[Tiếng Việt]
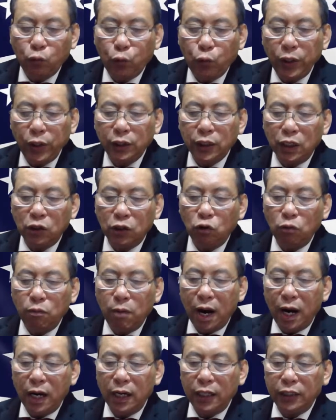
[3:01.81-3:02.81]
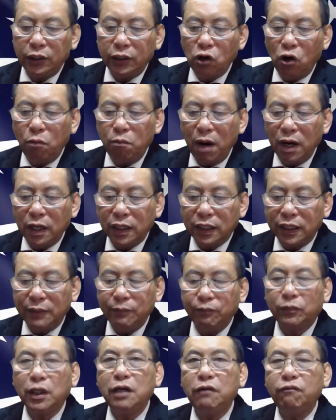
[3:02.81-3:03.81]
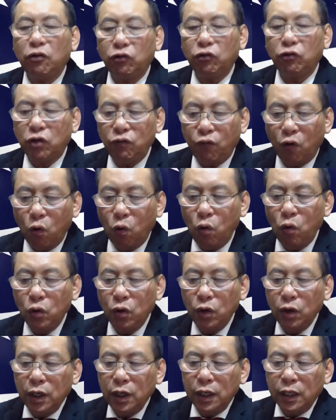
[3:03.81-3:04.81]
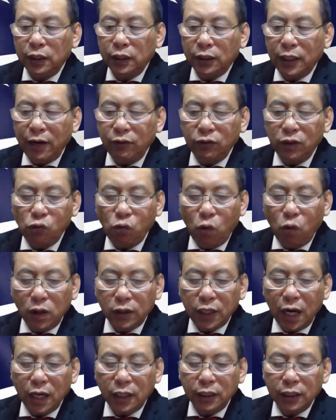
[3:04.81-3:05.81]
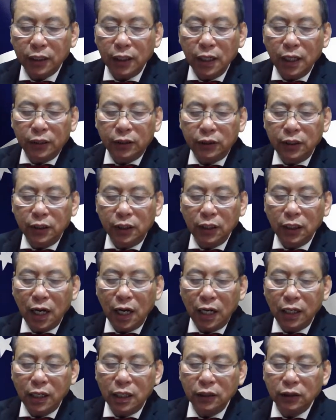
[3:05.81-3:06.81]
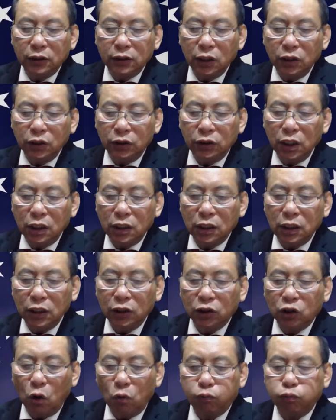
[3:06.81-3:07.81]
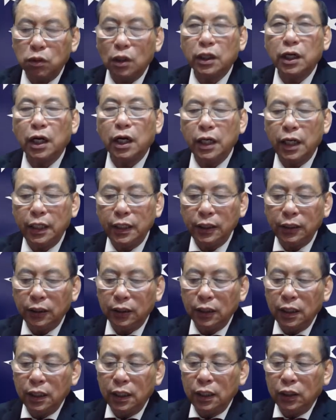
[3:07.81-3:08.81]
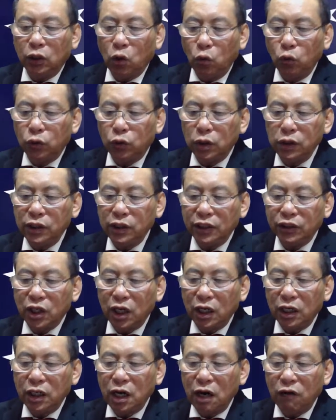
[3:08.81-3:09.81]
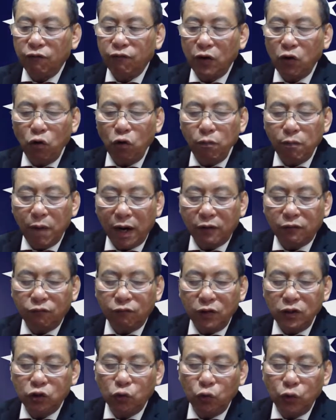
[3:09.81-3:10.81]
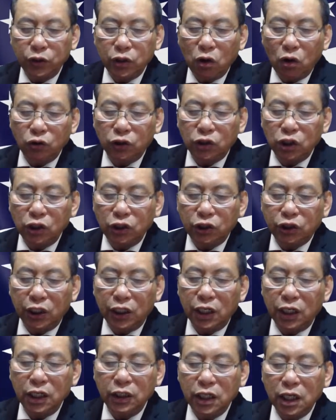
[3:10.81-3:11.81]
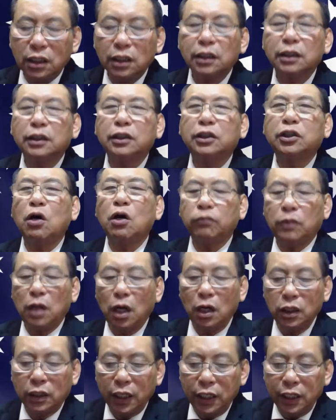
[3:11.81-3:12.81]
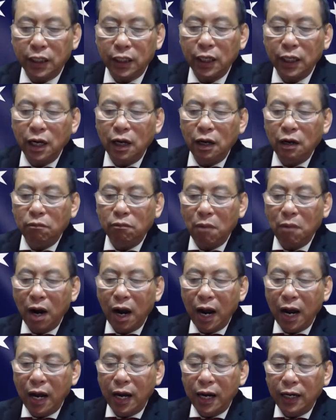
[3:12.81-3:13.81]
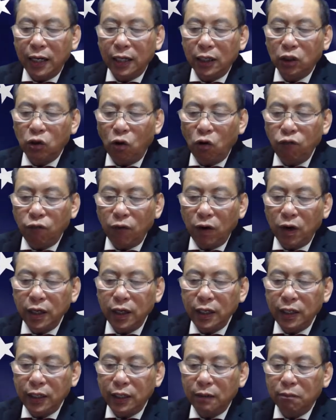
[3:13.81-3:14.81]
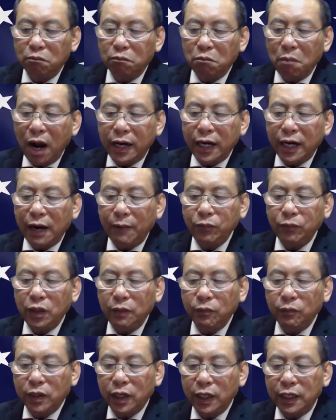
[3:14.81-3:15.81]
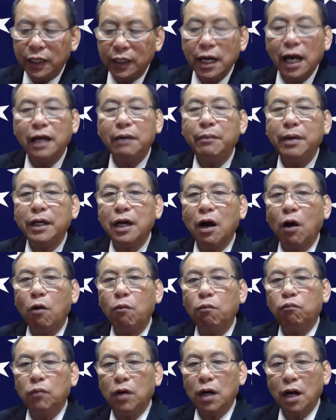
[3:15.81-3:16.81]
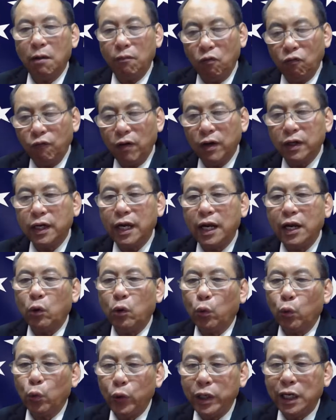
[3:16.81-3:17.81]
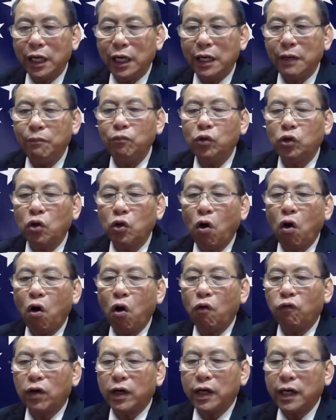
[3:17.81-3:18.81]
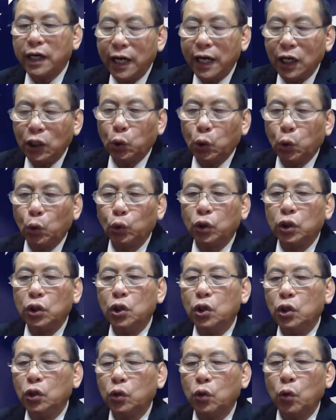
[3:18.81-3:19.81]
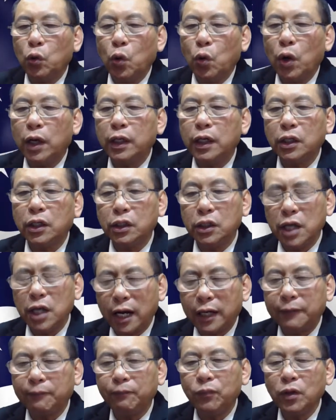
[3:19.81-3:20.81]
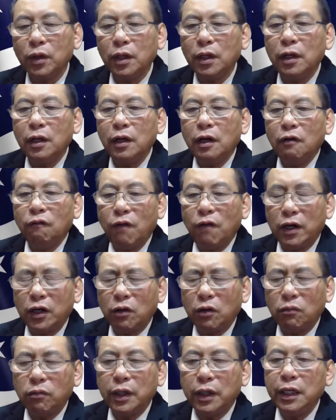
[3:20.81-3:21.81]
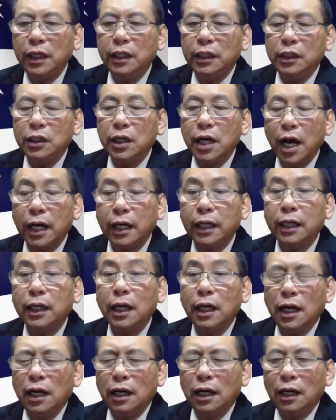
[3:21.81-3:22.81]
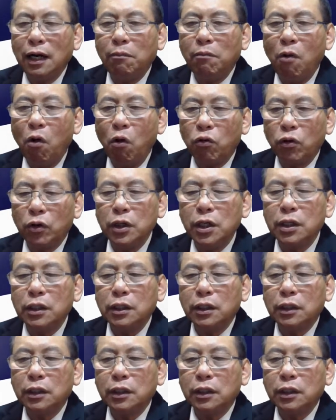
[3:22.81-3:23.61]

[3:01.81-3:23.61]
quyết định của bà là do mất niềm tin vào chính phủ. Theo giới quan sát, những lá đơn từ chức liên tục được gửi đến. Thủ tướng Johnson đang phải đối mặt với rủi ro chính trị lớn nhất trong thời kỳ mà đối với 3 năm nhiệm kỳ đầy biến động là một vấn đề nguy hiểm cho ghế thủ tướng của đất nước Anh. Và trong khi nước Anh là một nước